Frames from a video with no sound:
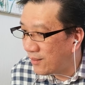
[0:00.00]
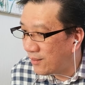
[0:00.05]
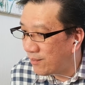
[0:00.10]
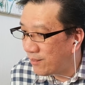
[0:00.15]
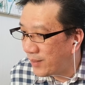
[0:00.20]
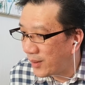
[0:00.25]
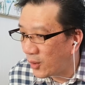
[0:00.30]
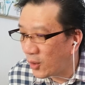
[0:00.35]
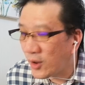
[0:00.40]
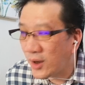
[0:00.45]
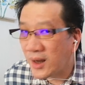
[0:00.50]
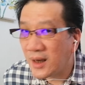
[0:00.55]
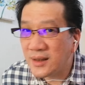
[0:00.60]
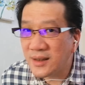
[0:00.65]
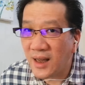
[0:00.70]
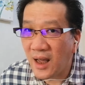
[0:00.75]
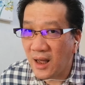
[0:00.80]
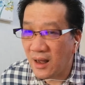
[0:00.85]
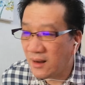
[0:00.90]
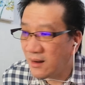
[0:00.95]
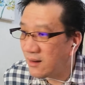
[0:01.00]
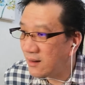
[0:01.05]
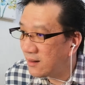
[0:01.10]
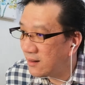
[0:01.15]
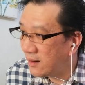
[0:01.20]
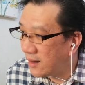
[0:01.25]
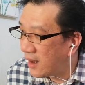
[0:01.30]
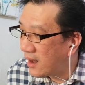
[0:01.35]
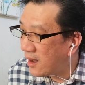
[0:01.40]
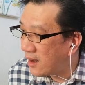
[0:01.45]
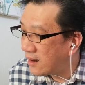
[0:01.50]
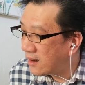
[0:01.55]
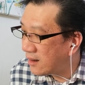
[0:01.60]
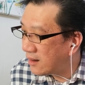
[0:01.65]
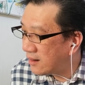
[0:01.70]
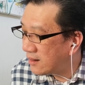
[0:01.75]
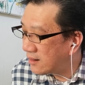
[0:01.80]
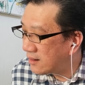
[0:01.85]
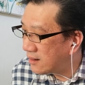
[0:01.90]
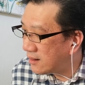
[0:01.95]
perut kenyang ya
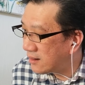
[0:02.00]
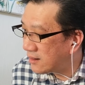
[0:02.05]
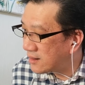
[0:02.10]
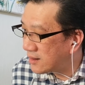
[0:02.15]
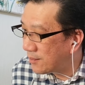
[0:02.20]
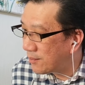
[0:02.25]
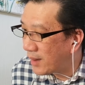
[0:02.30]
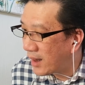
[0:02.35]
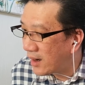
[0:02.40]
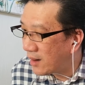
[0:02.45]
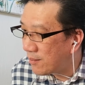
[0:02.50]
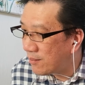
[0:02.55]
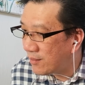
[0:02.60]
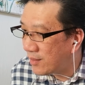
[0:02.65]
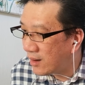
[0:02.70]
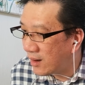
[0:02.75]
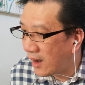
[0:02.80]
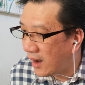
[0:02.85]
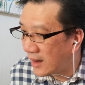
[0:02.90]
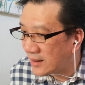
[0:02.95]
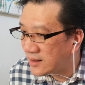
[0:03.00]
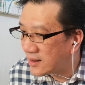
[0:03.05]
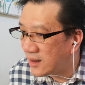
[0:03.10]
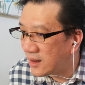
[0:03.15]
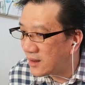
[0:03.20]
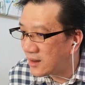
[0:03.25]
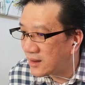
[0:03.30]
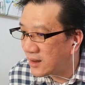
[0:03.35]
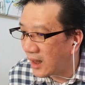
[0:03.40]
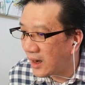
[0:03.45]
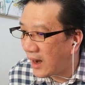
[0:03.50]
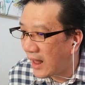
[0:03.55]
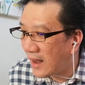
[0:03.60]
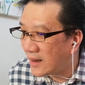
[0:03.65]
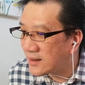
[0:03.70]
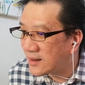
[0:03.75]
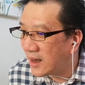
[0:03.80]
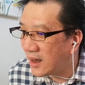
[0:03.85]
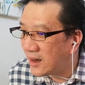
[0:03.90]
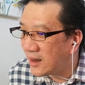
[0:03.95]
semalam asli telak
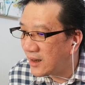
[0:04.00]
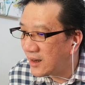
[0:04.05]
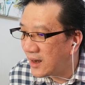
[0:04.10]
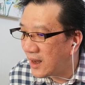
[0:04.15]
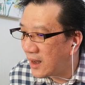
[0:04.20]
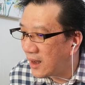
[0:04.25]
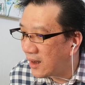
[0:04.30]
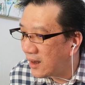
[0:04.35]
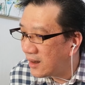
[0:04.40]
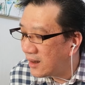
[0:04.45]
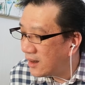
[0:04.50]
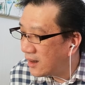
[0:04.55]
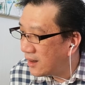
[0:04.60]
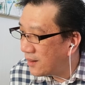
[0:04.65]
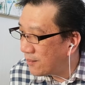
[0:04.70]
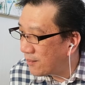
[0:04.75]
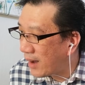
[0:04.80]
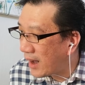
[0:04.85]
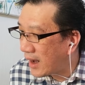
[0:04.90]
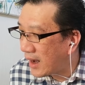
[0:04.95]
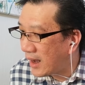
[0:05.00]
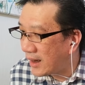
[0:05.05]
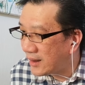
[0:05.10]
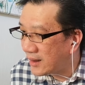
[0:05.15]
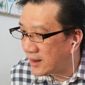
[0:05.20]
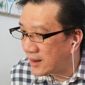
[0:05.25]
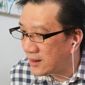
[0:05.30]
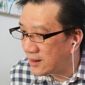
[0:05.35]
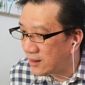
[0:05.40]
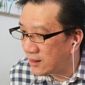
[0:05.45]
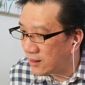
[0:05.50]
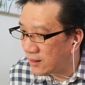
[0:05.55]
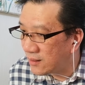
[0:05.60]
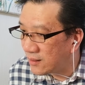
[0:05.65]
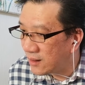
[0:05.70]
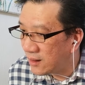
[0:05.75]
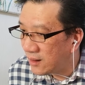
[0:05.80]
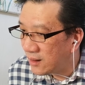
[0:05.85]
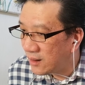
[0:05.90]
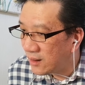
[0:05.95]
sekali dia makan gitu
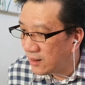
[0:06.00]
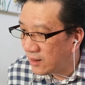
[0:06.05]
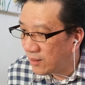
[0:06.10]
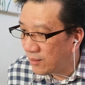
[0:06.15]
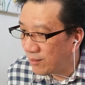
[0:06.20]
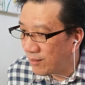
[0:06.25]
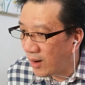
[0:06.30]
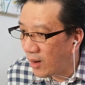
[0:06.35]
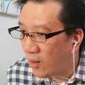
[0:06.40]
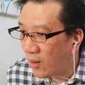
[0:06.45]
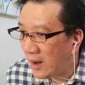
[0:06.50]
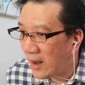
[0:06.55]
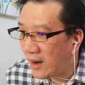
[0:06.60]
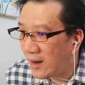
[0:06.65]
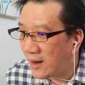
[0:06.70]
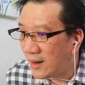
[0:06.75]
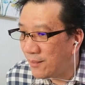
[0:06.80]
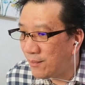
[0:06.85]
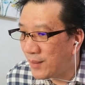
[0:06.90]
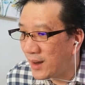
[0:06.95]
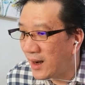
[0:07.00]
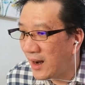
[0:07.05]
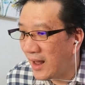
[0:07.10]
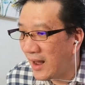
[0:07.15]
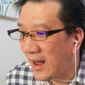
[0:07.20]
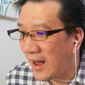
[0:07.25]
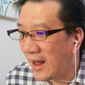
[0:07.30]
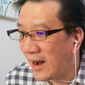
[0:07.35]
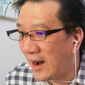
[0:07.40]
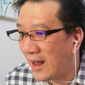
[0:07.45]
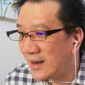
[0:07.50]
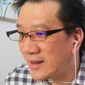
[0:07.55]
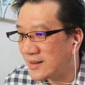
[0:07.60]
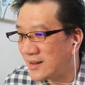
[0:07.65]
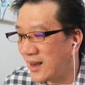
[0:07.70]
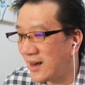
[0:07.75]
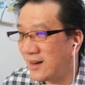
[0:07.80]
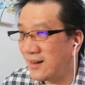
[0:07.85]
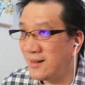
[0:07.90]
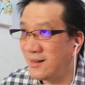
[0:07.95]
mau kalian bilang
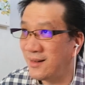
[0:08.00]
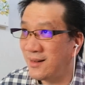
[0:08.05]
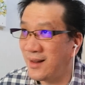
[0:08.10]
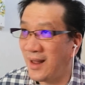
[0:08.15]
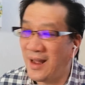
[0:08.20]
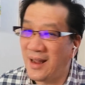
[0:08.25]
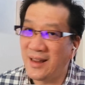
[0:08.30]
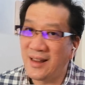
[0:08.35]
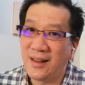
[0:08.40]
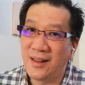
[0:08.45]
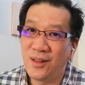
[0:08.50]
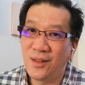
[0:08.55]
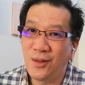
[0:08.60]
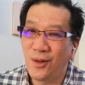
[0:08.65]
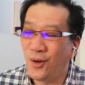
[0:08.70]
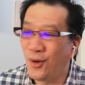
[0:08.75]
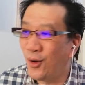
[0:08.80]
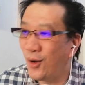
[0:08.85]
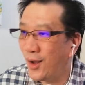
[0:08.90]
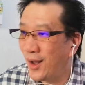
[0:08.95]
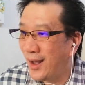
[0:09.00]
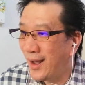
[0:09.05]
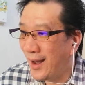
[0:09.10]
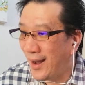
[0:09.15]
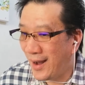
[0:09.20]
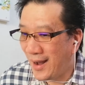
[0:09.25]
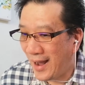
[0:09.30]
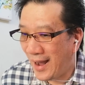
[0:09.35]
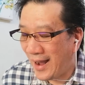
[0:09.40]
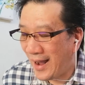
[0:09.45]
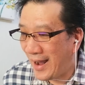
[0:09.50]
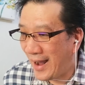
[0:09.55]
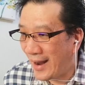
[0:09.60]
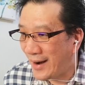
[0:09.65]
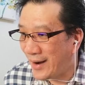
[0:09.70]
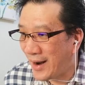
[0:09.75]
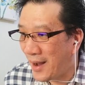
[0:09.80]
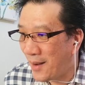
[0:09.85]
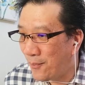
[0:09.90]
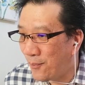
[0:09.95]
alasan entah itu eh,
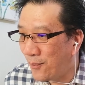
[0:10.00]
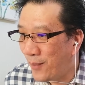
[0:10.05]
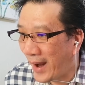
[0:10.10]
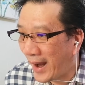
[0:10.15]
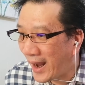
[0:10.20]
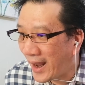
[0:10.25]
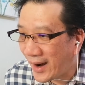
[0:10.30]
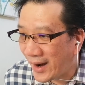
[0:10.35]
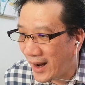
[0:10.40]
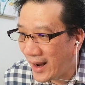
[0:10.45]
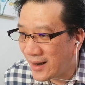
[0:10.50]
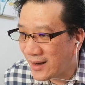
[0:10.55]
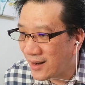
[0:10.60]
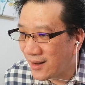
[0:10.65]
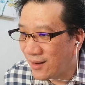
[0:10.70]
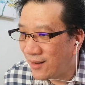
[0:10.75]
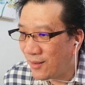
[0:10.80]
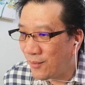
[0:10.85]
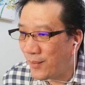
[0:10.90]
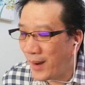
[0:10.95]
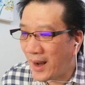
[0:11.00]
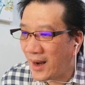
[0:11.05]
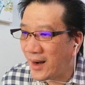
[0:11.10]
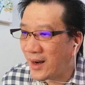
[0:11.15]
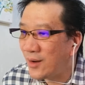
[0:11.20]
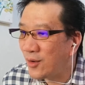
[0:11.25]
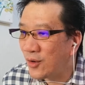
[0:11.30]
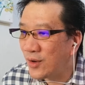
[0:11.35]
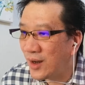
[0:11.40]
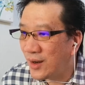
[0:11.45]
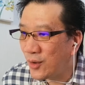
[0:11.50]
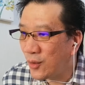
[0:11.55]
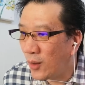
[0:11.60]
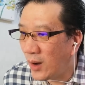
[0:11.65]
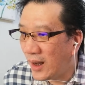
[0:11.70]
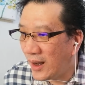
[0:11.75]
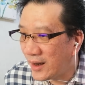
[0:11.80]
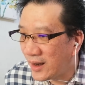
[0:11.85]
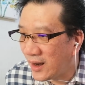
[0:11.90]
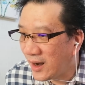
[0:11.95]
karena bengran bengran udah
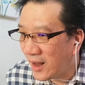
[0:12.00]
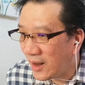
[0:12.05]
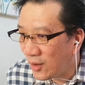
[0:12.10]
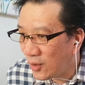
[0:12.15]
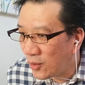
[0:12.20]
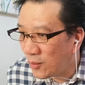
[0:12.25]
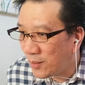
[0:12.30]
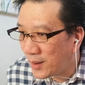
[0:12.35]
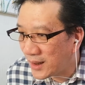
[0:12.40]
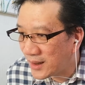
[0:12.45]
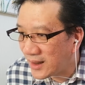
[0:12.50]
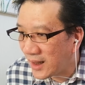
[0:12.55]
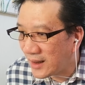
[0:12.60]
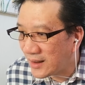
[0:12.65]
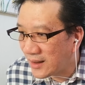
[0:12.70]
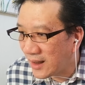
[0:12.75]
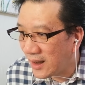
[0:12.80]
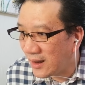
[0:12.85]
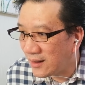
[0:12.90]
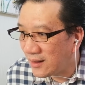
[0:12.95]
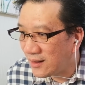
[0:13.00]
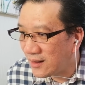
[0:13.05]
dua hari lalu beritanya